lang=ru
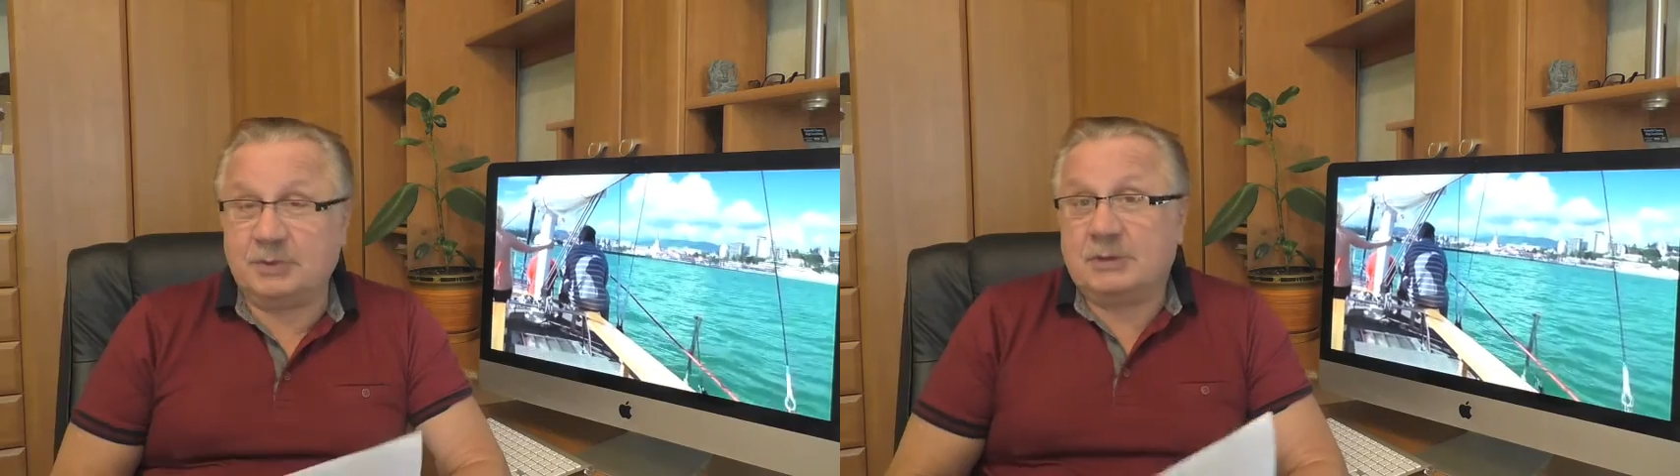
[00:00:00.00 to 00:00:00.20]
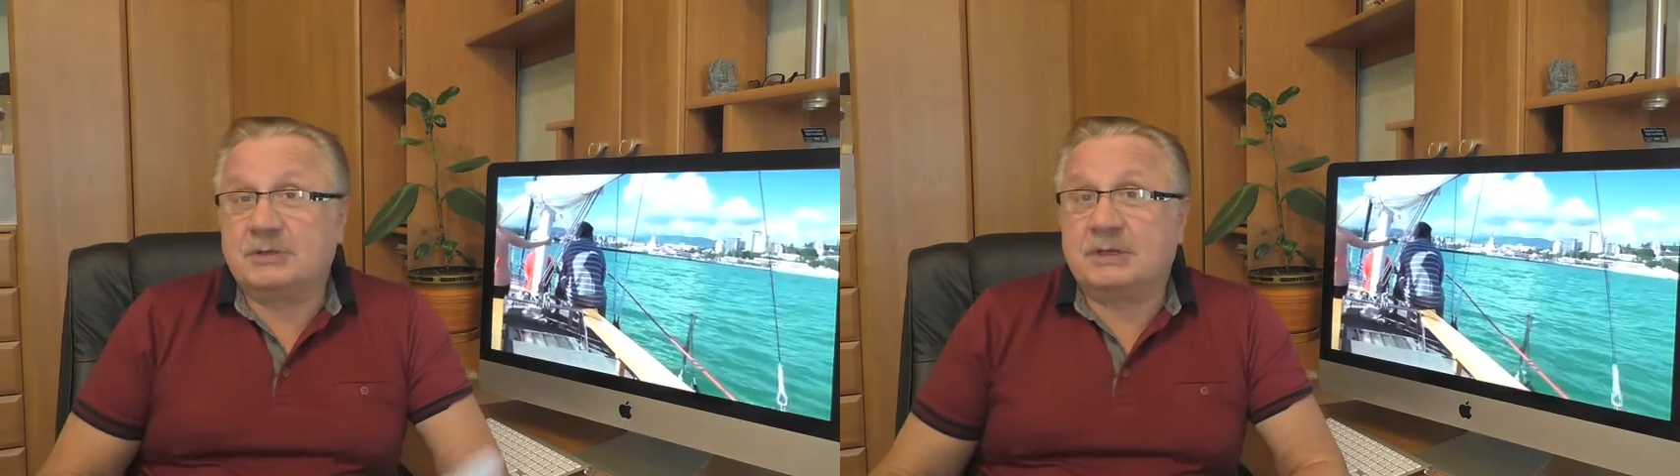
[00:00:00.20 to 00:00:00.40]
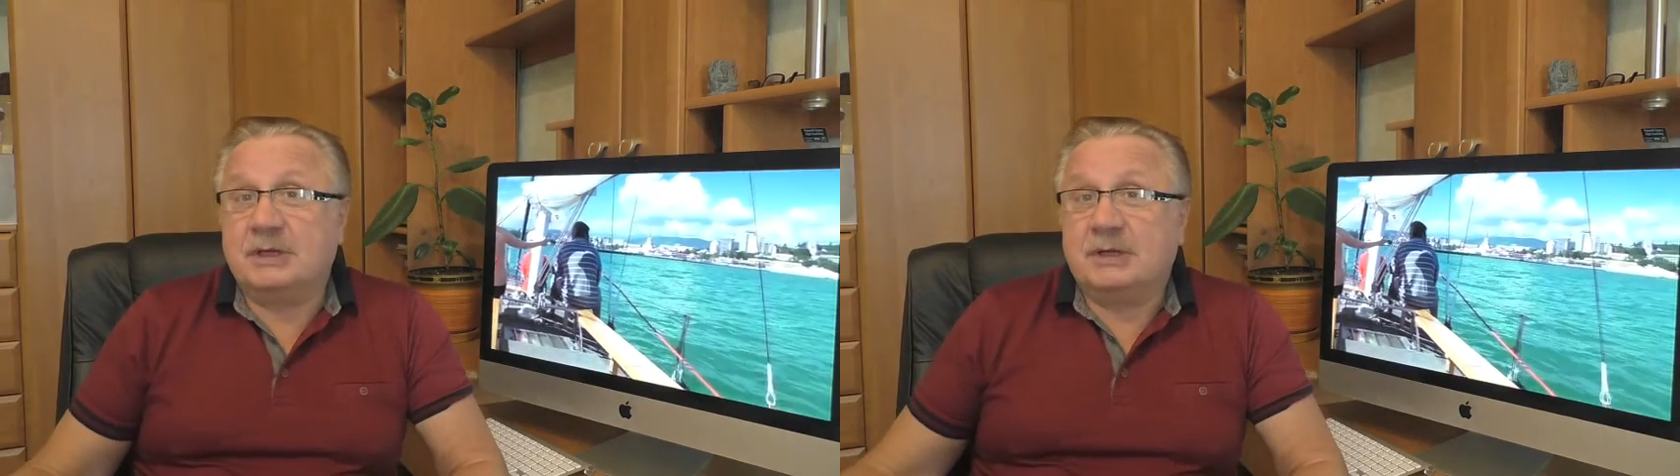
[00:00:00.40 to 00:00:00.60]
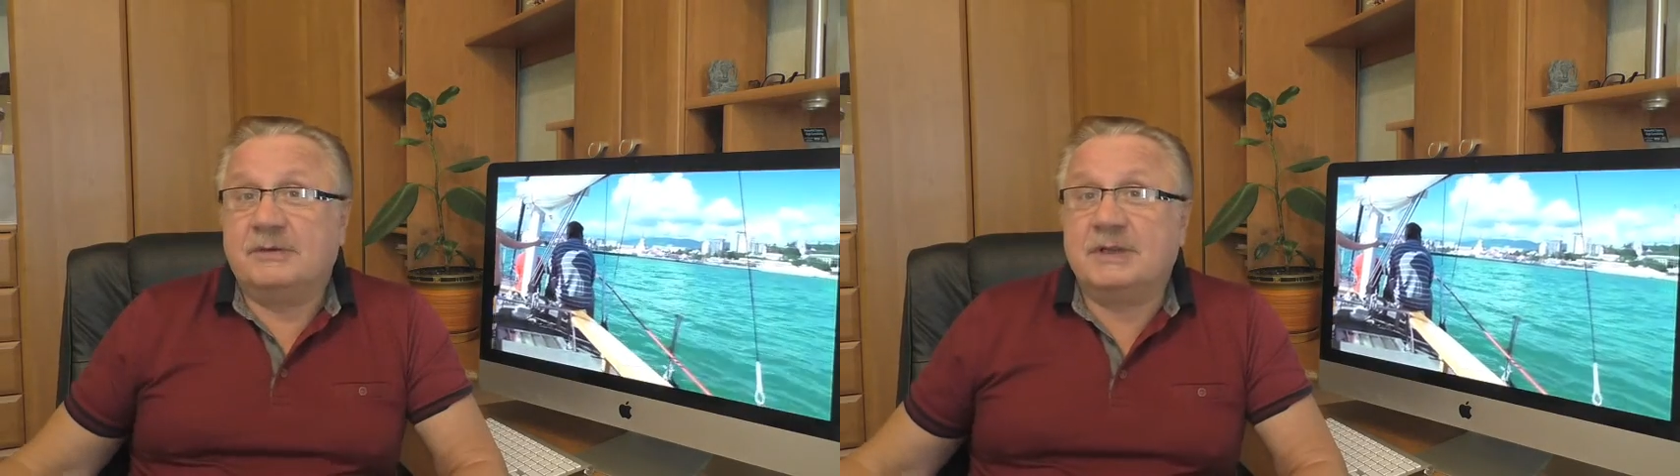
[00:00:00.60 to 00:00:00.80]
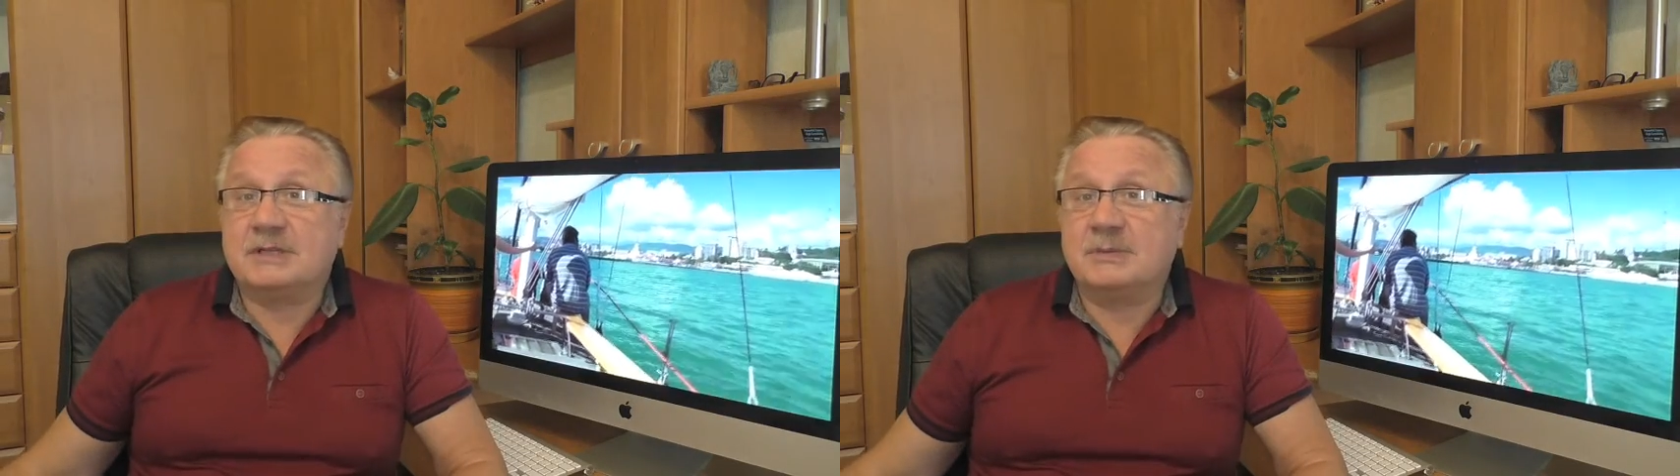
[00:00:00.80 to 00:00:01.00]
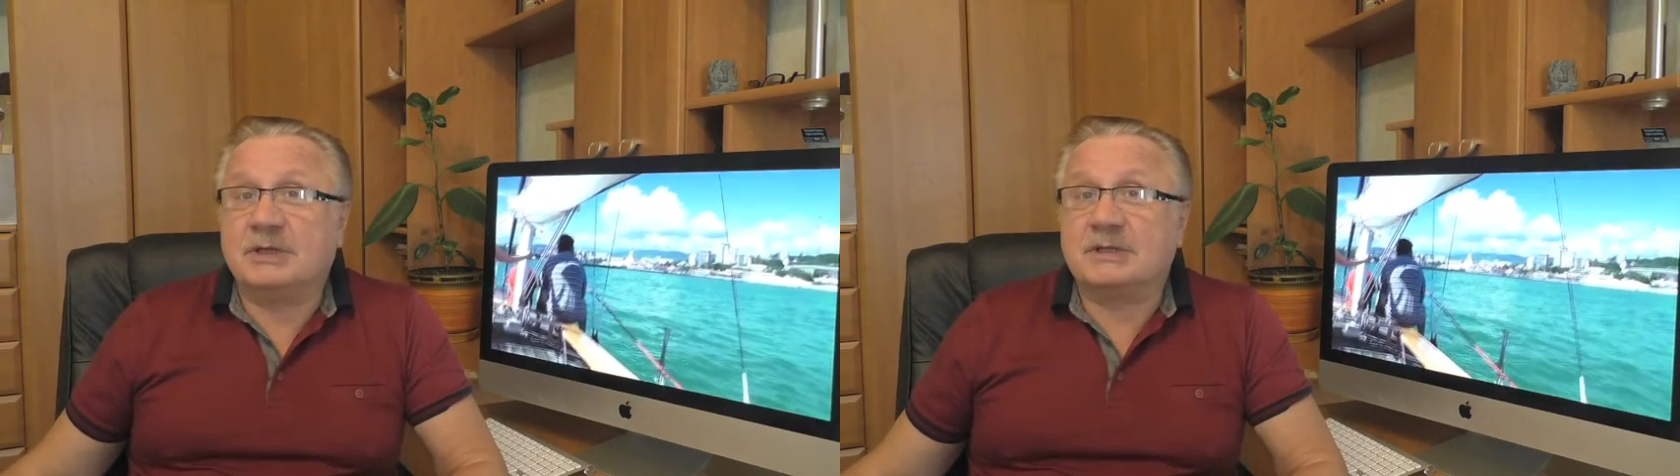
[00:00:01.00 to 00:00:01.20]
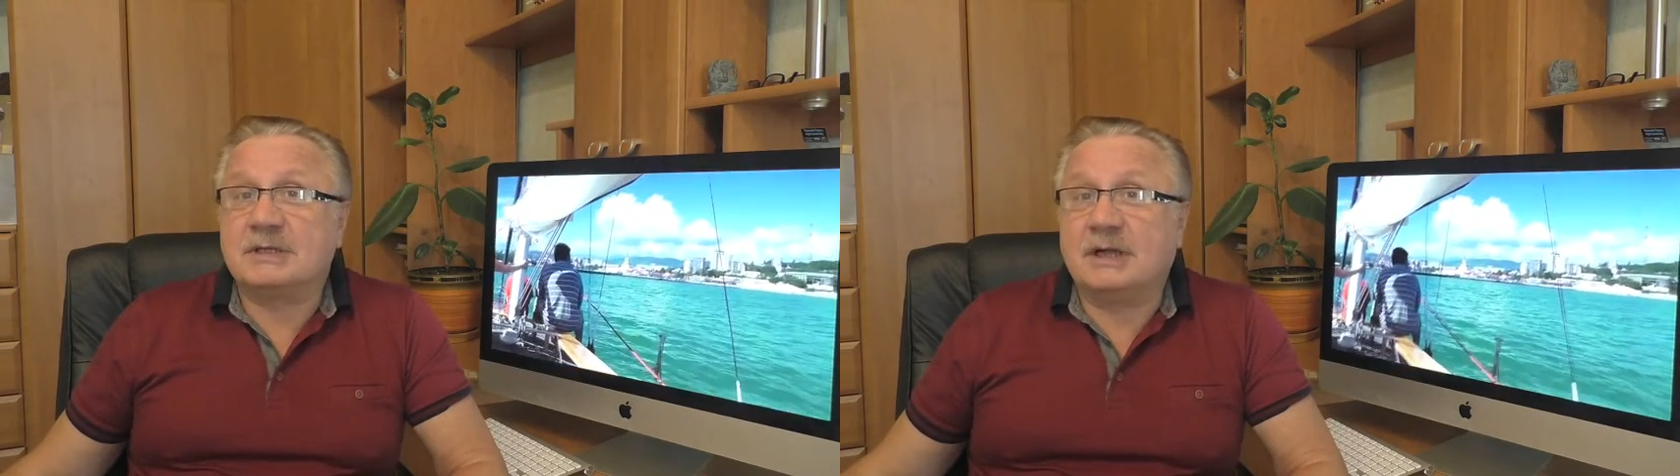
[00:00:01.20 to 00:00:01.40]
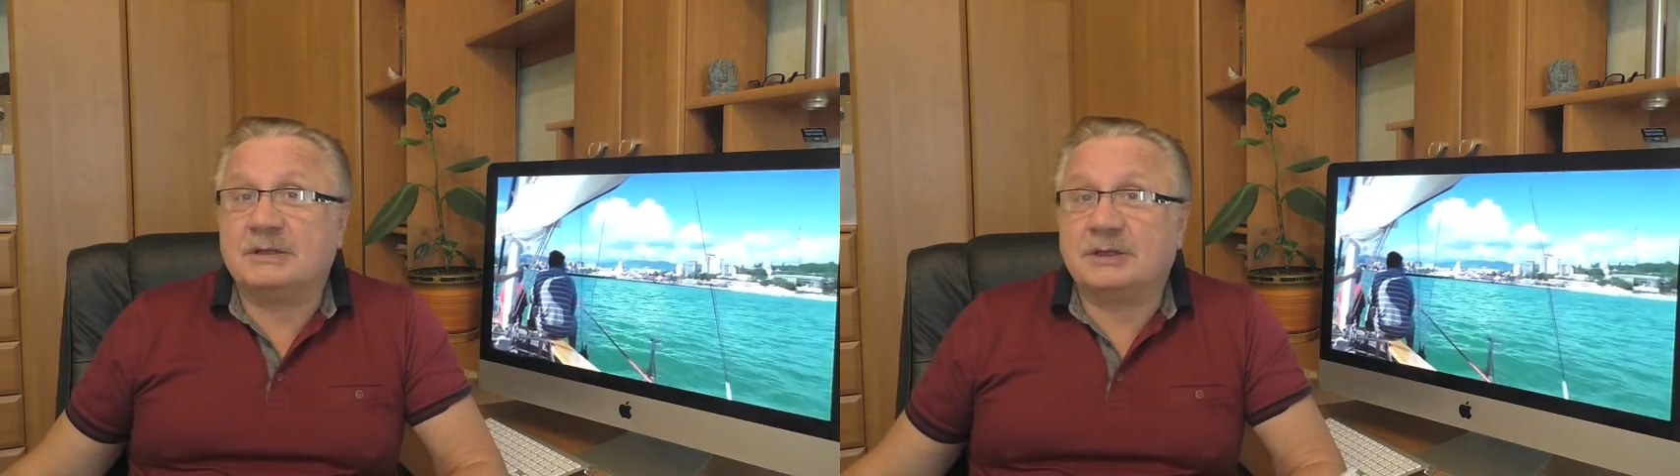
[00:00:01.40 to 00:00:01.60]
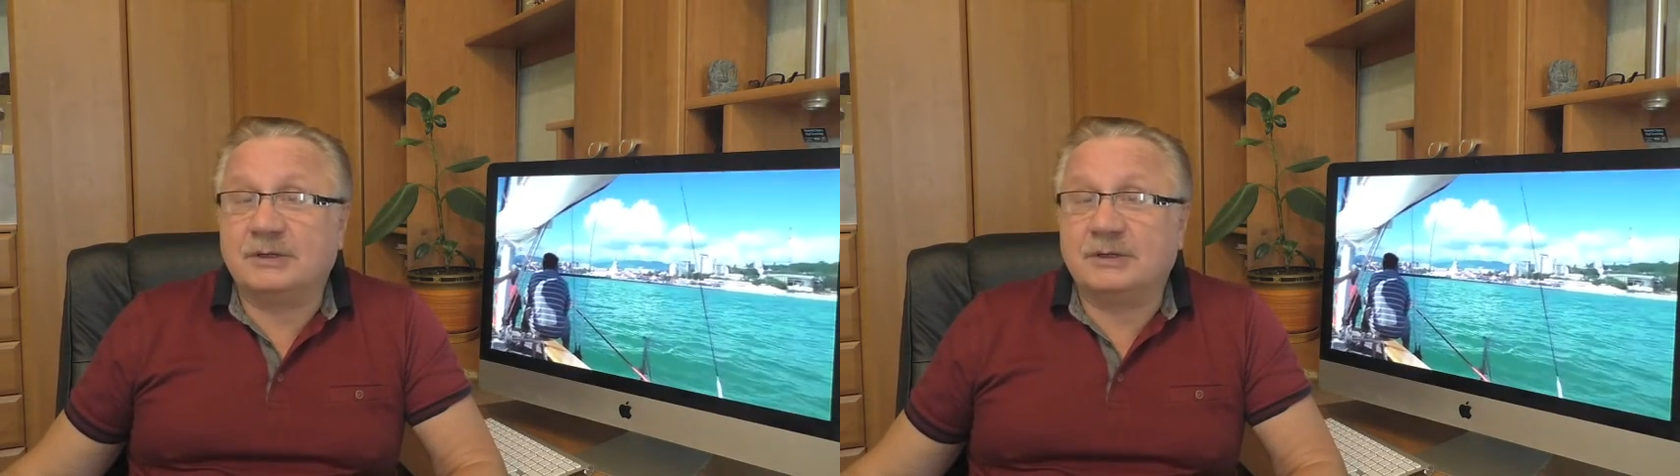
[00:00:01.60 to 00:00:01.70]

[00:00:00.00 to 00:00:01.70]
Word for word: потому что весь мир театр